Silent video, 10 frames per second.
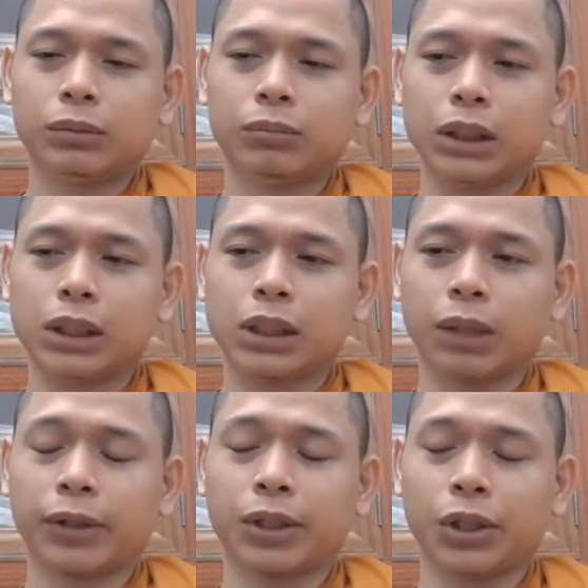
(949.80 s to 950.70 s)
mình
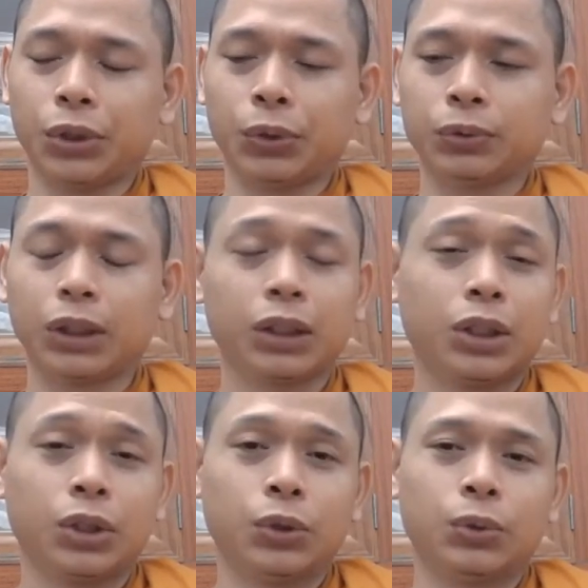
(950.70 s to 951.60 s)
sẽ phải chịu rất
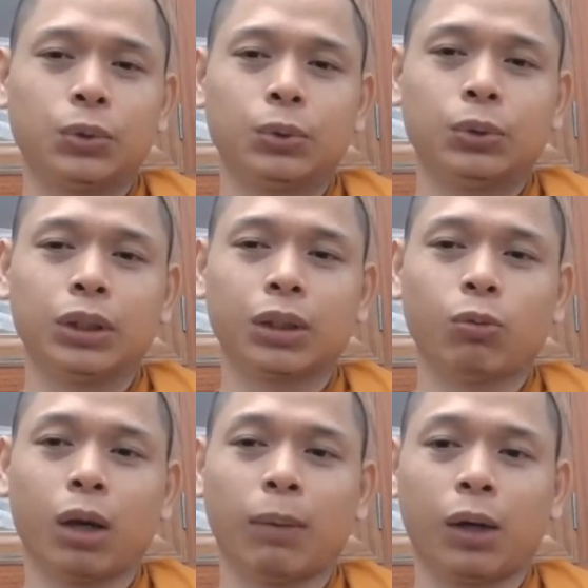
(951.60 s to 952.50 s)
nhiều những cái
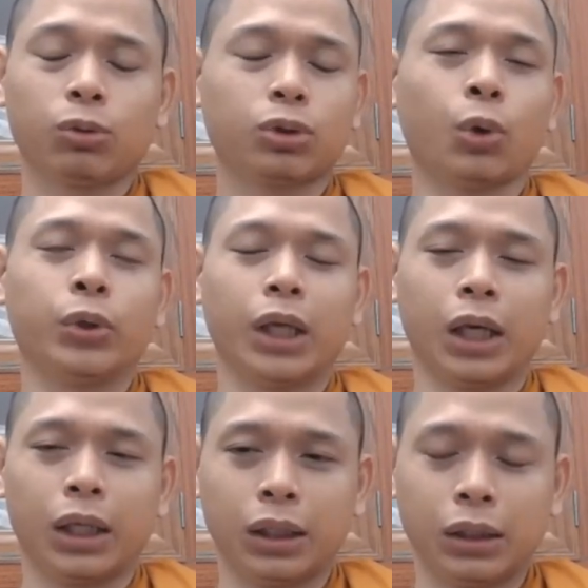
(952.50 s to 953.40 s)
quả báo tồi tệ
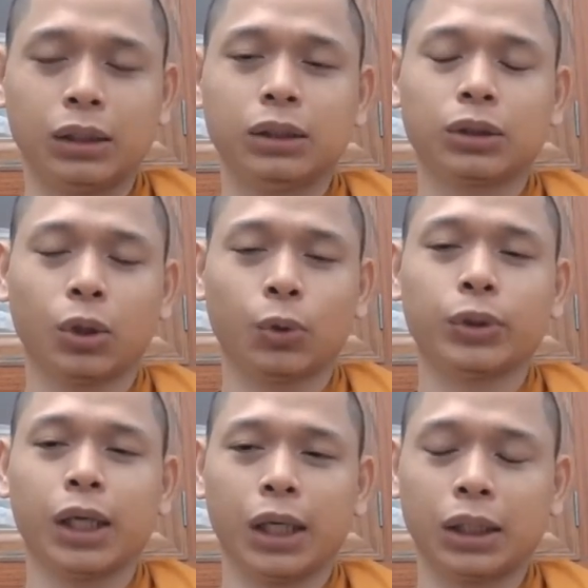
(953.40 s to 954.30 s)
tồi
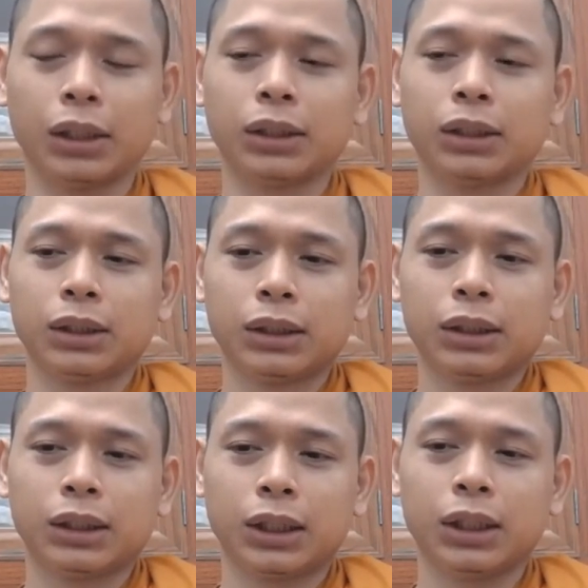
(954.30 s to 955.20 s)
tệ
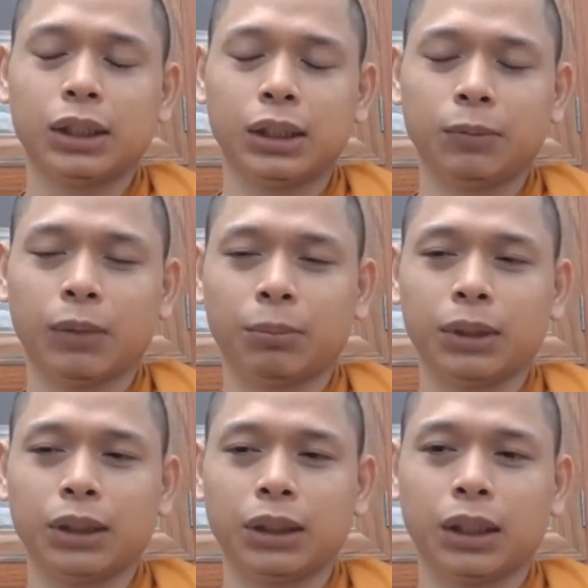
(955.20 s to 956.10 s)
khi mà
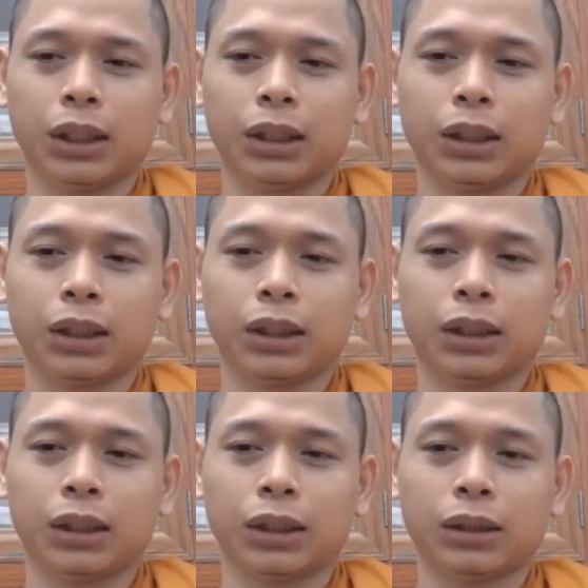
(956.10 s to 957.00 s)
mình à,
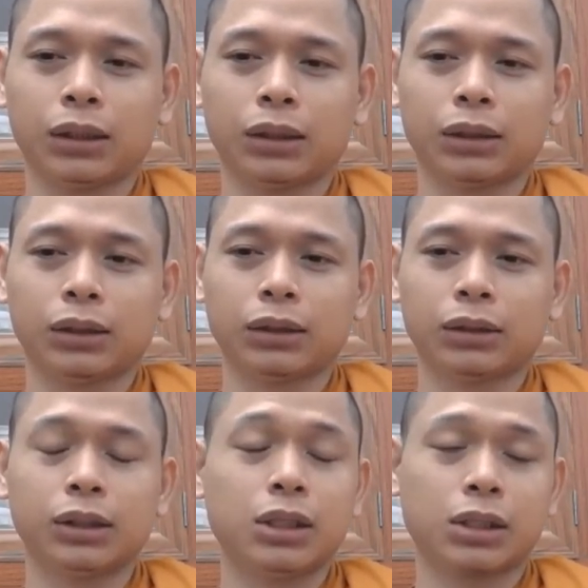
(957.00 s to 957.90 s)

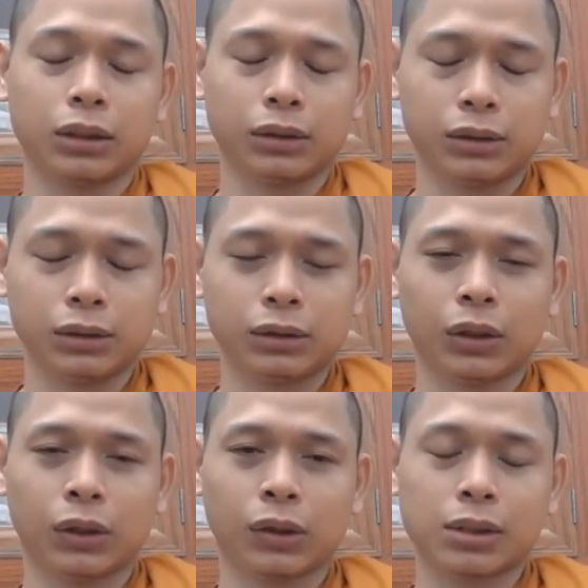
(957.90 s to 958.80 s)
cư xử
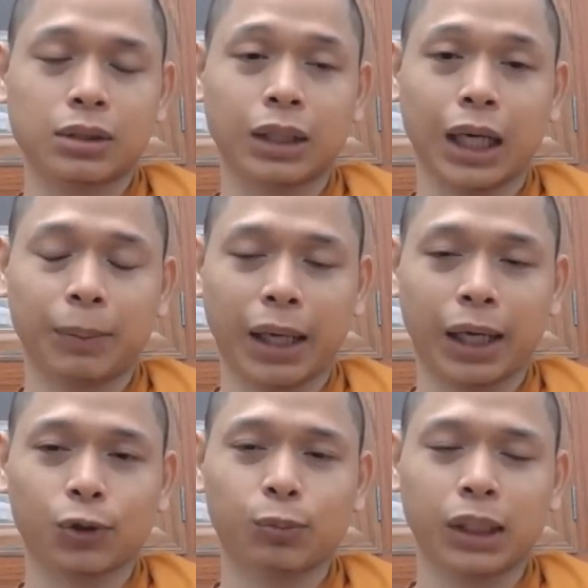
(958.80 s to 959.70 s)
do cái sự ngã
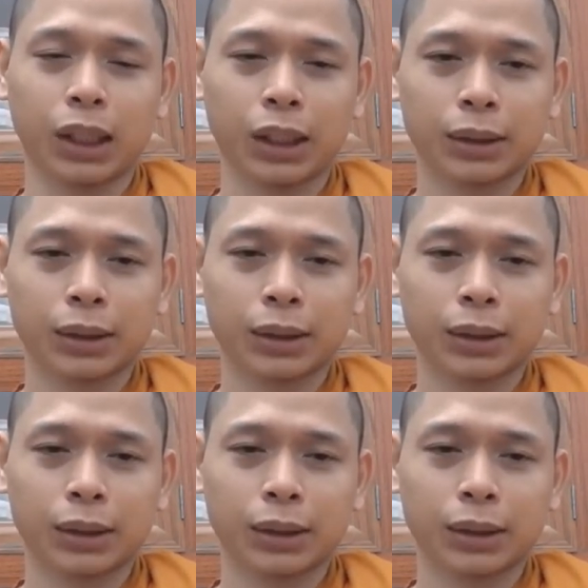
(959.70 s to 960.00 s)
mạn của mình